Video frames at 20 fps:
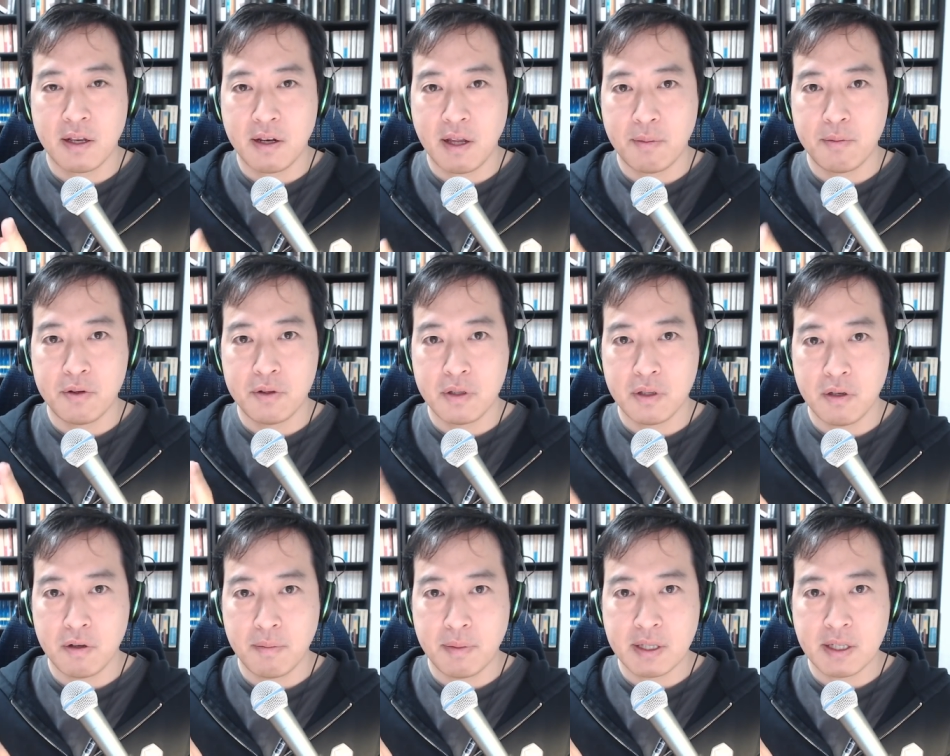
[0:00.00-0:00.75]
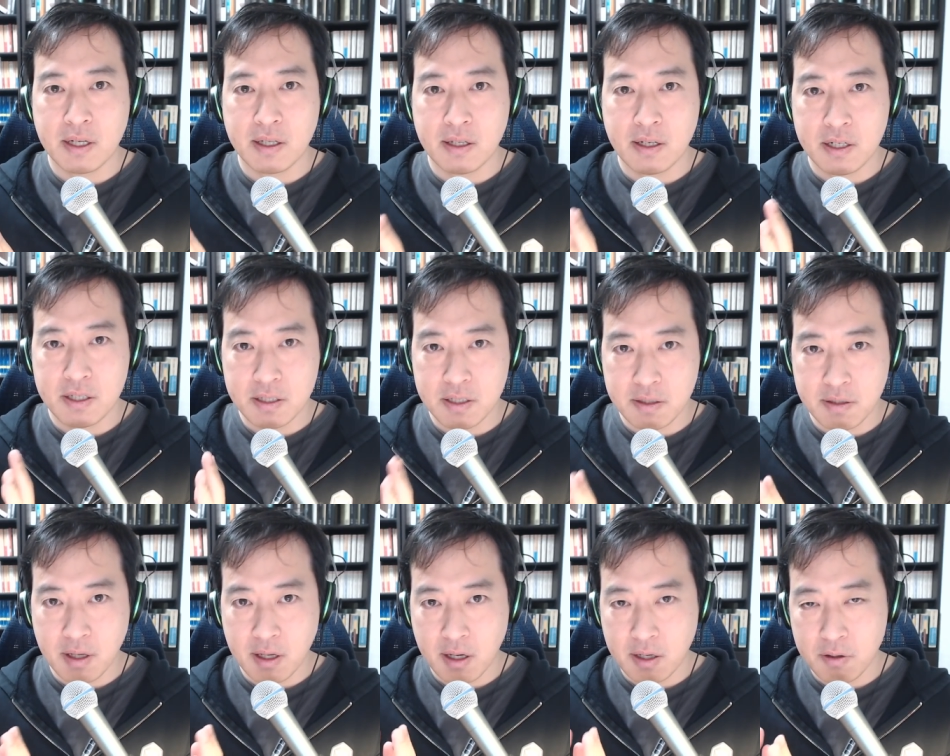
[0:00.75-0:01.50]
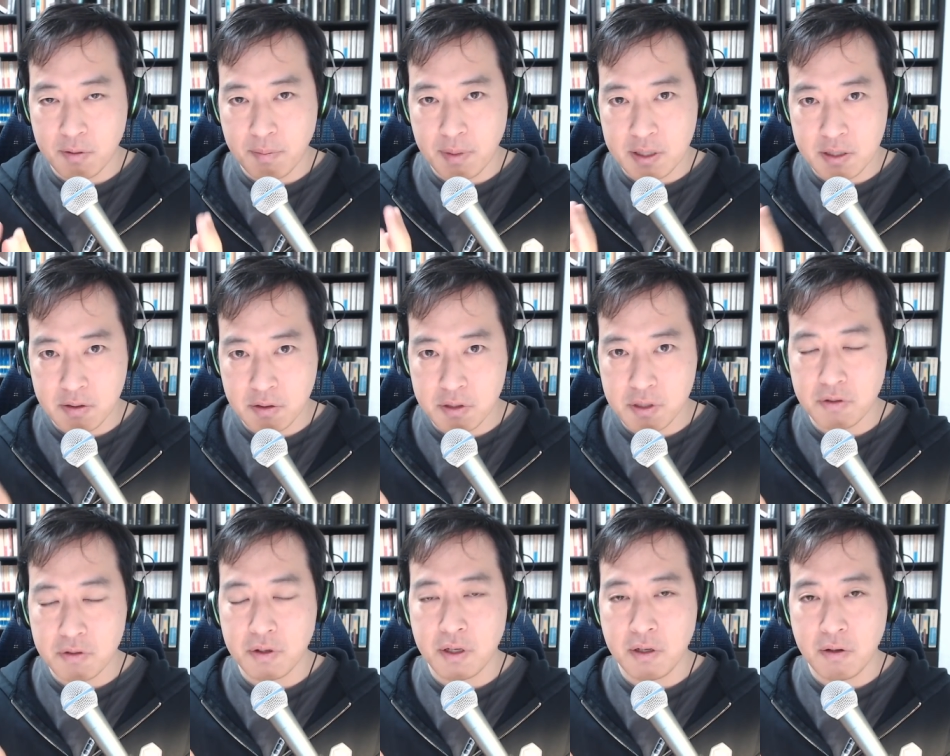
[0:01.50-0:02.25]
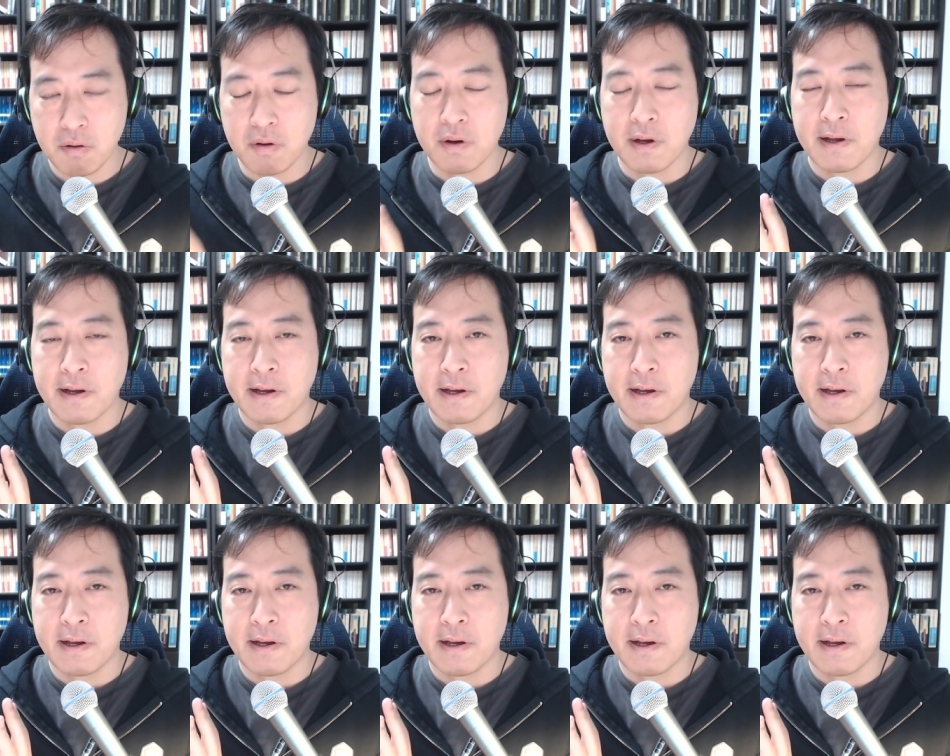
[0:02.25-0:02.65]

ネムっていうまた新しいあの別の種類の、